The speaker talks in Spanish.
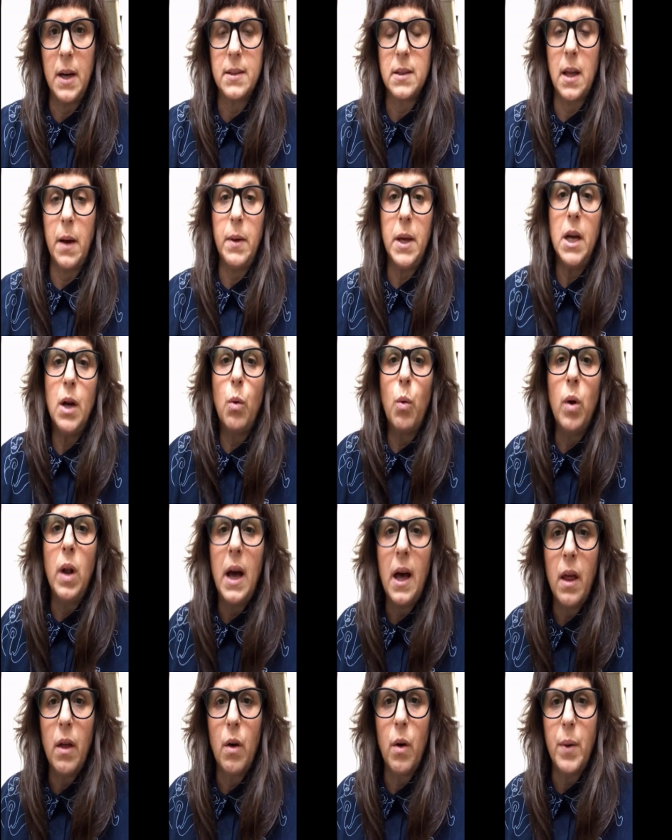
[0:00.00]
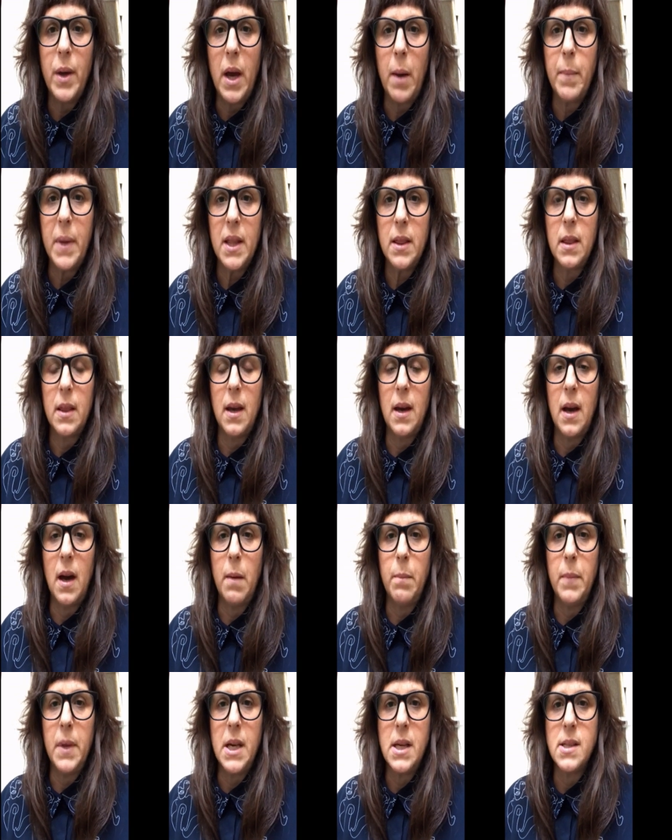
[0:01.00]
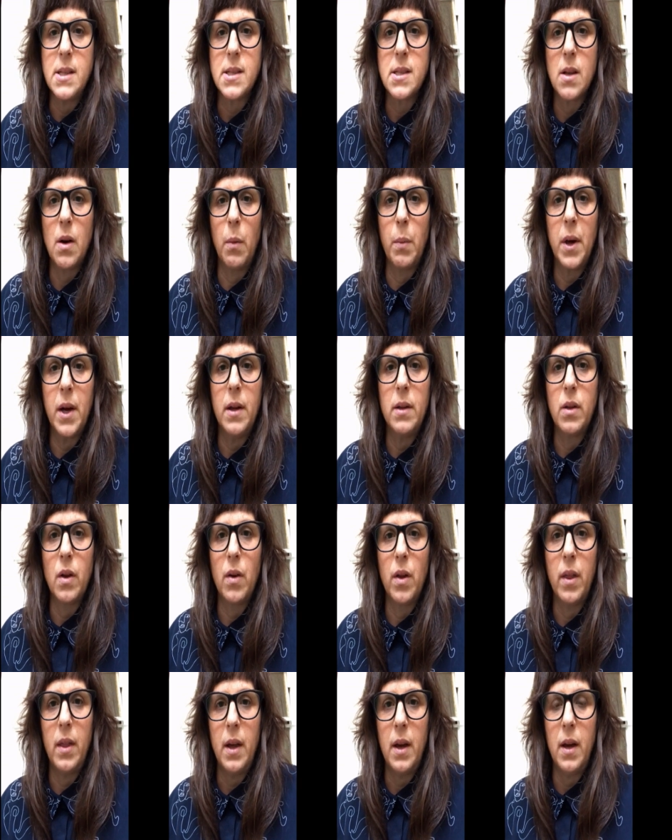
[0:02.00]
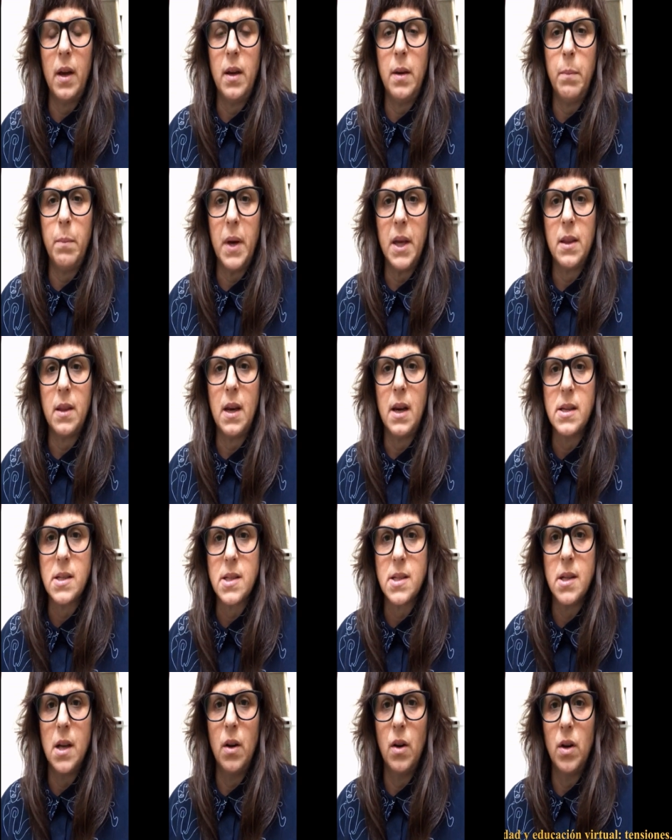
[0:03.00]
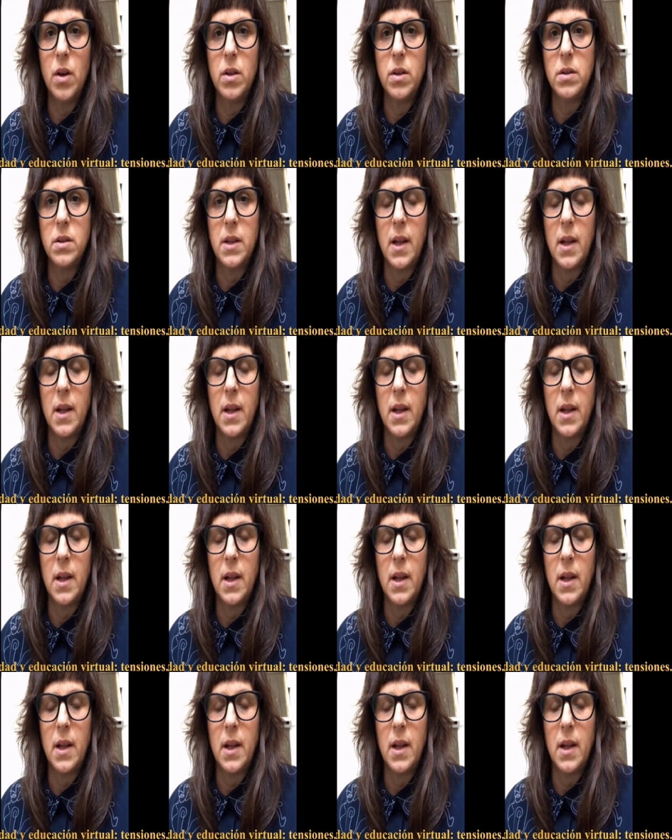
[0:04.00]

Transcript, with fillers: Está vinculado obviamente a mis objetos de investigación,